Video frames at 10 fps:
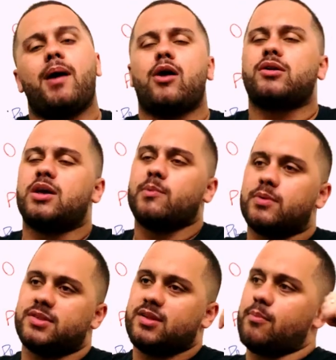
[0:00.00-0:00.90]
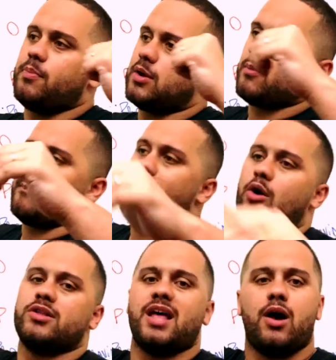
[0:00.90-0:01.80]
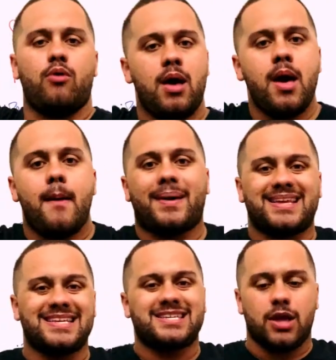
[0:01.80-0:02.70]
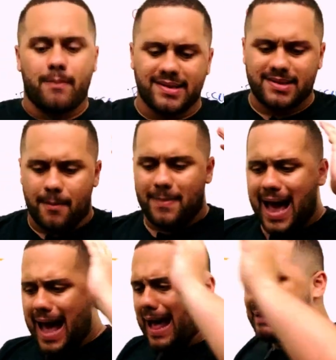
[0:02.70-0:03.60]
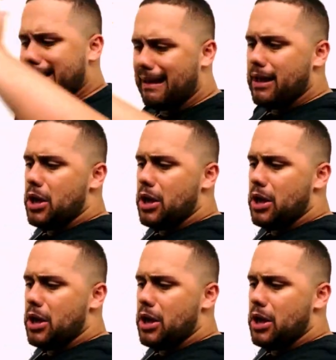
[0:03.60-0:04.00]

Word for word: pagodão, produção, um pagodão pra gente dar uma sambada.